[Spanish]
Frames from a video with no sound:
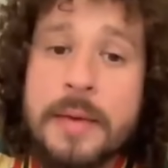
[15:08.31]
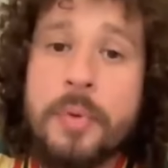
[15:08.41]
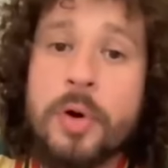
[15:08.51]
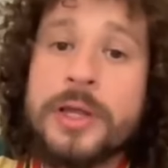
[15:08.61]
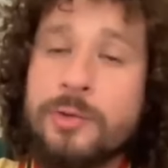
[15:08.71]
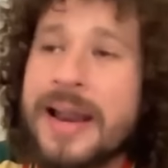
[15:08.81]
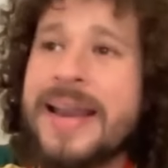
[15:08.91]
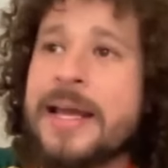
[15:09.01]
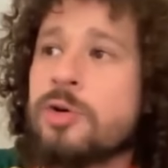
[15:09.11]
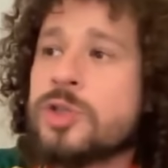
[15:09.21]
porque una
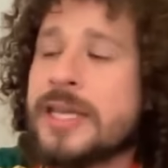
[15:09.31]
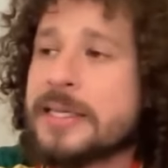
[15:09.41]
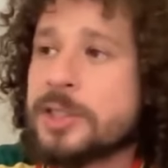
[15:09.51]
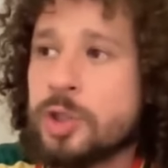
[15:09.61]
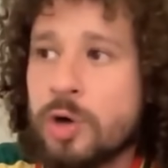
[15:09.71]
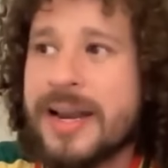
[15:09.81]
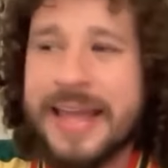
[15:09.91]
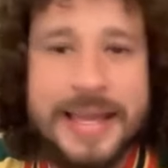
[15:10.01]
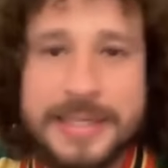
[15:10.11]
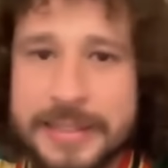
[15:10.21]
negociación
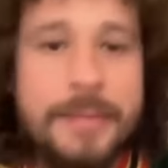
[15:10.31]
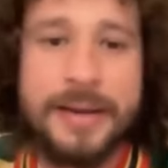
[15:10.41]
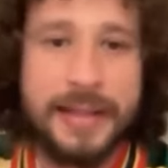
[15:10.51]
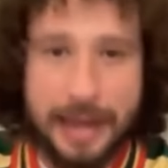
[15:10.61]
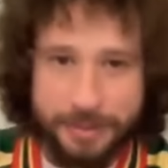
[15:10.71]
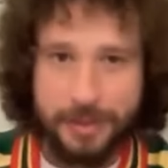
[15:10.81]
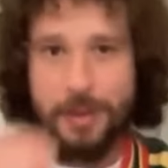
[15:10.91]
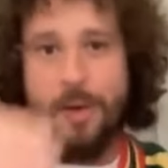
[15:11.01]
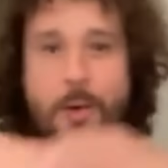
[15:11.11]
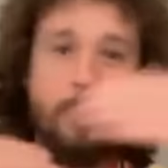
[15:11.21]
es de verdad
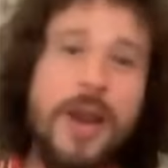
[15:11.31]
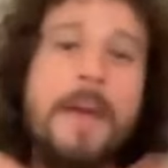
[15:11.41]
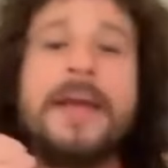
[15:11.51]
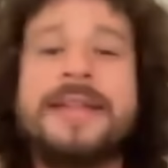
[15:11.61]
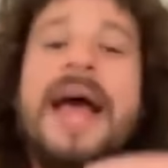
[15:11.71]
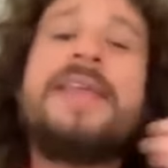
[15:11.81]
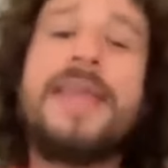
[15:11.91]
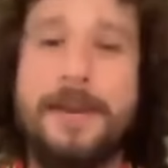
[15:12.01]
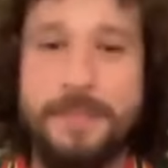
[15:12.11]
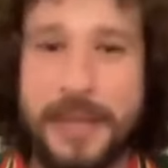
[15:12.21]
una batalla.